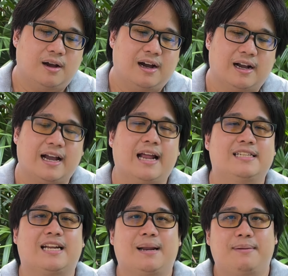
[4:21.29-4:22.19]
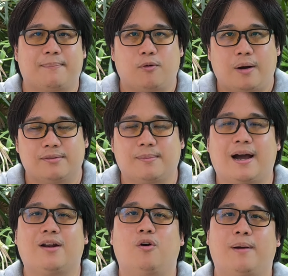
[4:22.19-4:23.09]
อาการจัดลำดับความสำ
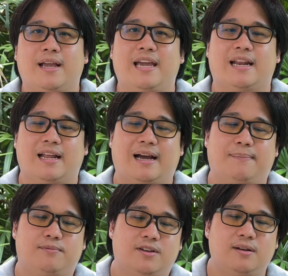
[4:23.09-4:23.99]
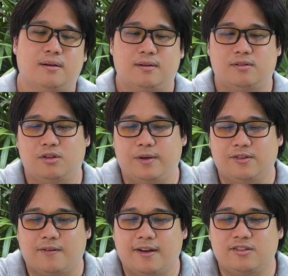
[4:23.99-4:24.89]
คัญของแพ็กเกจนะครับซึ่งสวิต
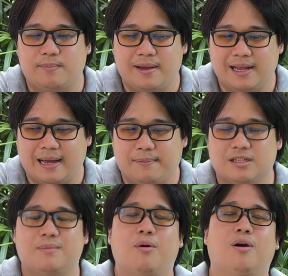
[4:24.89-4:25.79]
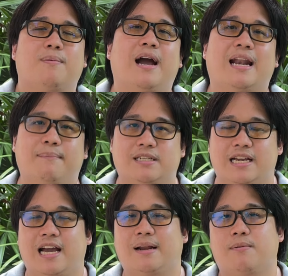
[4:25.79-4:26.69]
ช์250 เมตรนะครับ ก็จะเหมาะกับการนำไป
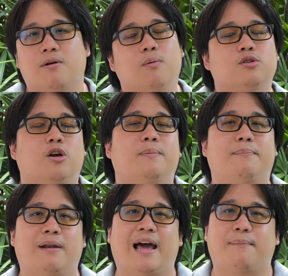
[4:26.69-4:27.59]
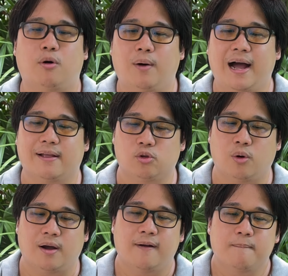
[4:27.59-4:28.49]
ใช้งานกล้องวงจรปิดเป็นหลัก เพราะว่าตัว